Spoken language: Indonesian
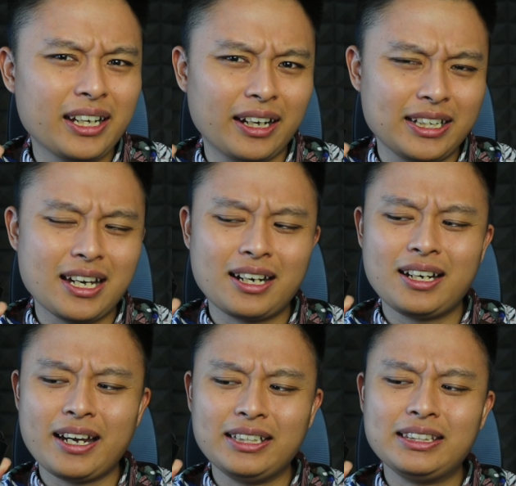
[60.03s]
layak
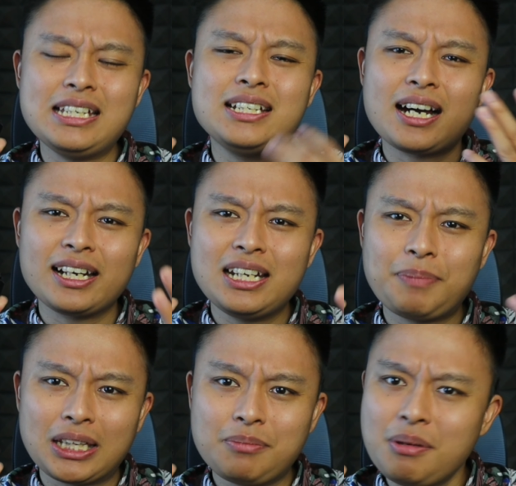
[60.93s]
dihargain tiga kali
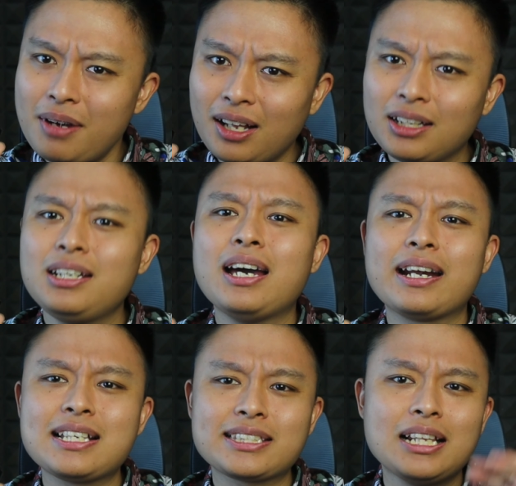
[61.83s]
lipat lebih mahal
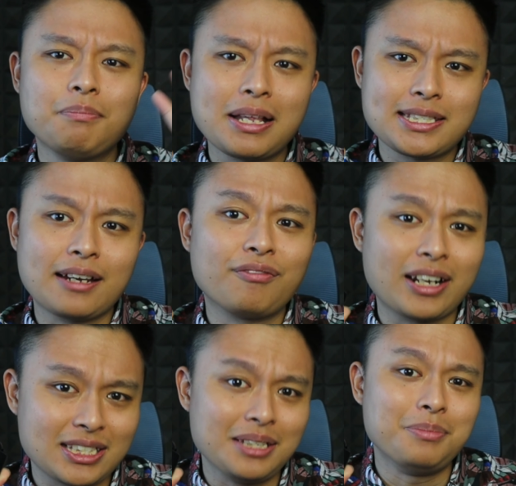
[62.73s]
dari Steel Steelbuds yang
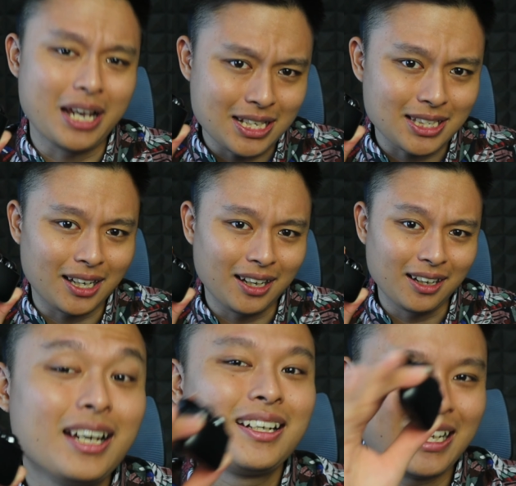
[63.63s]
versi
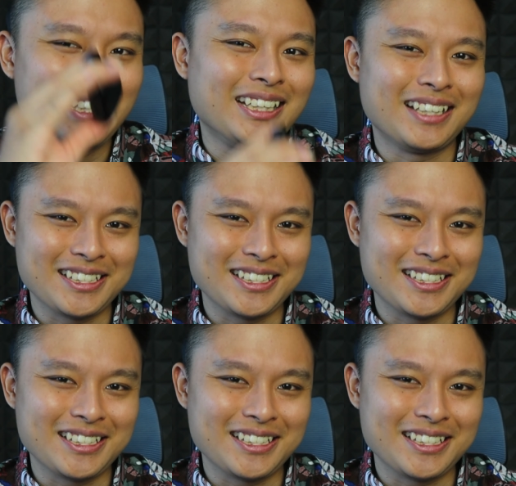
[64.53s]
biasa? Nanti kita